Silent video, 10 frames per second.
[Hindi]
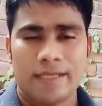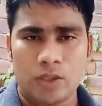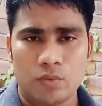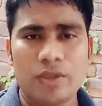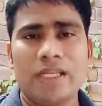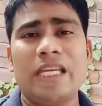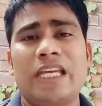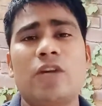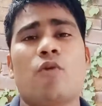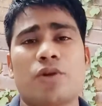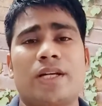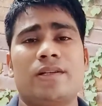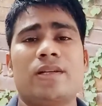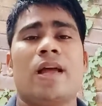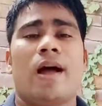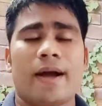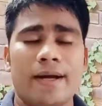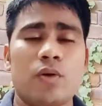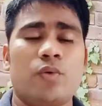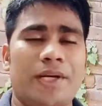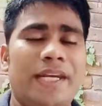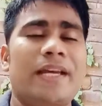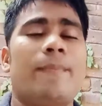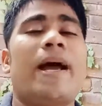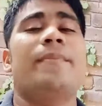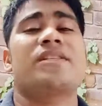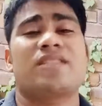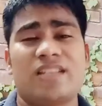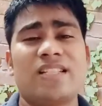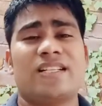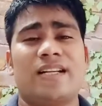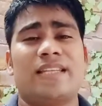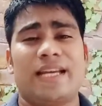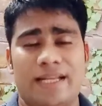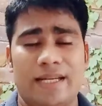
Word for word: कि उनकी ही होटल्स अगर कोई नियर बाय में सर्च करता